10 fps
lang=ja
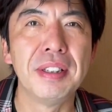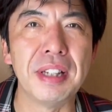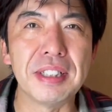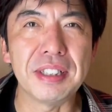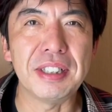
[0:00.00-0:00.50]

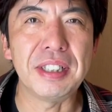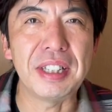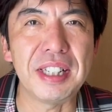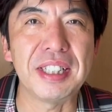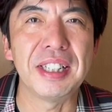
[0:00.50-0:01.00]
ねずっち
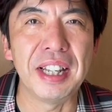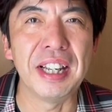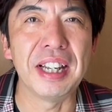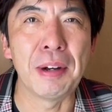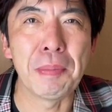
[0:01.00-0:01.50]
です。
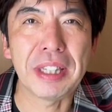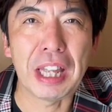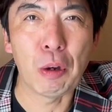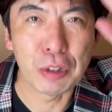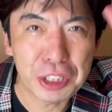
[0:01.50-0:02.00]
え頑張っ
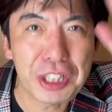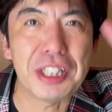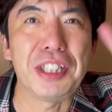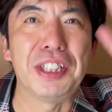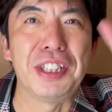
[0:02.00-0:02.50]
てほしいで
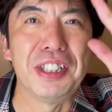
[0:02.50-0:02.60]
す。